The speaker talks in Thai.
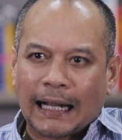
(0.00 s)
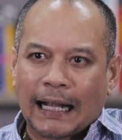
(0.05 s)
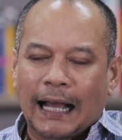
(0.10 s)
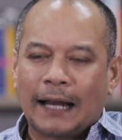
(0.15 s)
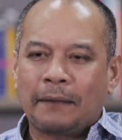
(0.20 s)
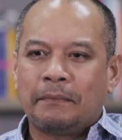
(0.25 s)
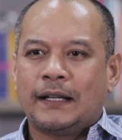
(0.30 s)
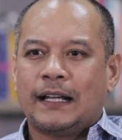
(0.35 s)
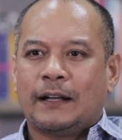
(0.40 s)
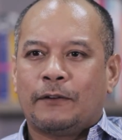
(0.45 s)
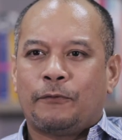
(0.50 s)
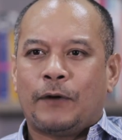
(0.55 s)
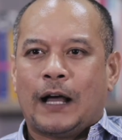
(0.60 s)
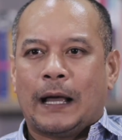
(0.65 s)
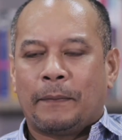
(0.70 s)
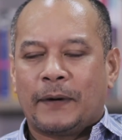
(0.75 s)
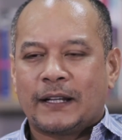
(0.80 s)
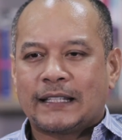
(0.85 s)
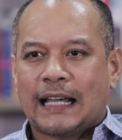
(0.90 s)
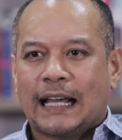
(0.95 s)
คการเมืองฝ่า
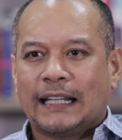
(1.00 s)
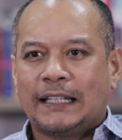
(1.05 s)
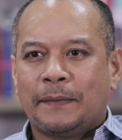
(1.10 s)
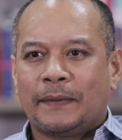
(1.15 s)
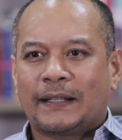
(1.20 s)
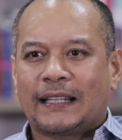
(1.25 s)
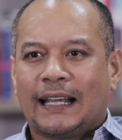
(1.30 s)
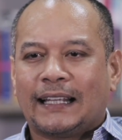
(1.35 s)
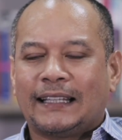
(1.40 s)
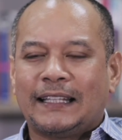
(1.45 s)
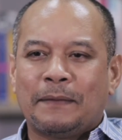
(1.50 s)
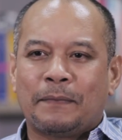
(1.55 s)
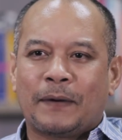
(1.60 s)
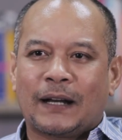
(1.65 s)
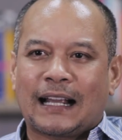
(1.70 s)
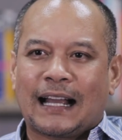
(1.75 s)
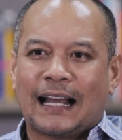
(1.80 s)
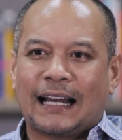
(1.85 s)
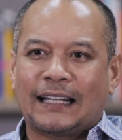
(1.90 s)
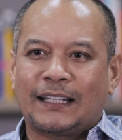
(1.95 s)
ยประชาธิปไตยที่ป
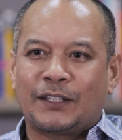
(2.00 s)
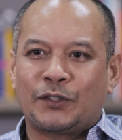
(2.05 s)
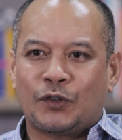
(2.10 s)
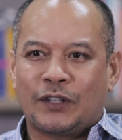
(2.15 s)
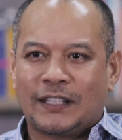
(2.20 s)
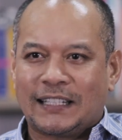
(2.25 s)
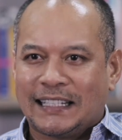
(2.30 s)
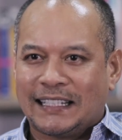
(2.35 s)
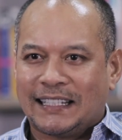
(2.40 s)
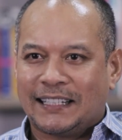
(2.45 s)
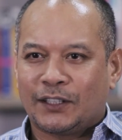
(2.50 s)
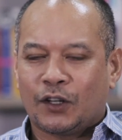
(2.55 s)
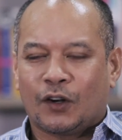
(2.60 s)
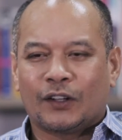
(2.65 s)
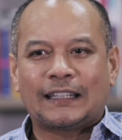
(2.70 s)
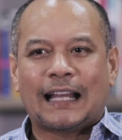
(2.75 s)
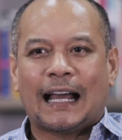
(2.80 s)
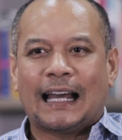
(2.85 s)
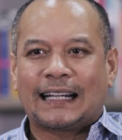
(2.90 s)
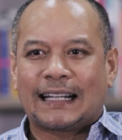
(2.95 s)
ระกาศจุดยืนต่อ
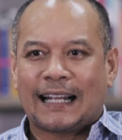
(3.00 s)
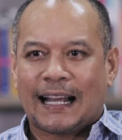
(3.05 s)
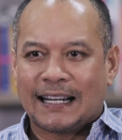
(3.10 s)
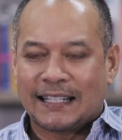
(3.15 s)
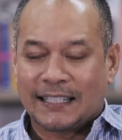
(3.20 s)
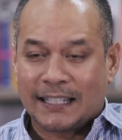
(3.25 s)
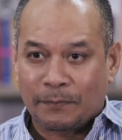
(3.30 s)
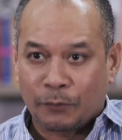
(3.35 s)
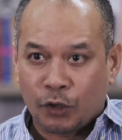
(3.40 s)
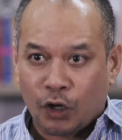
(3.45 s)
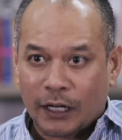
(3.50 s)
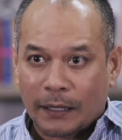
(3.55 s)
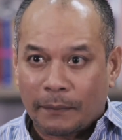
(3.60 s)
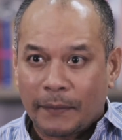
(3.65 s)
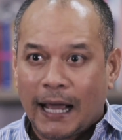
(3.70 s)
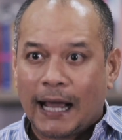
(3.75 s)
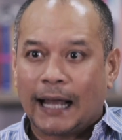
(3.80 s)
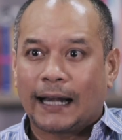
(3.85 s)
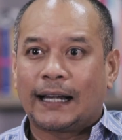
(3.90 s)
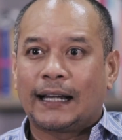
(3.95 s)
ต้านการสืบทอด
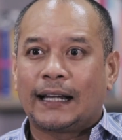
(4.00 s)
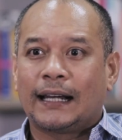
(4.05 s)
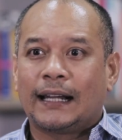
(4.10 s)
อำนาจ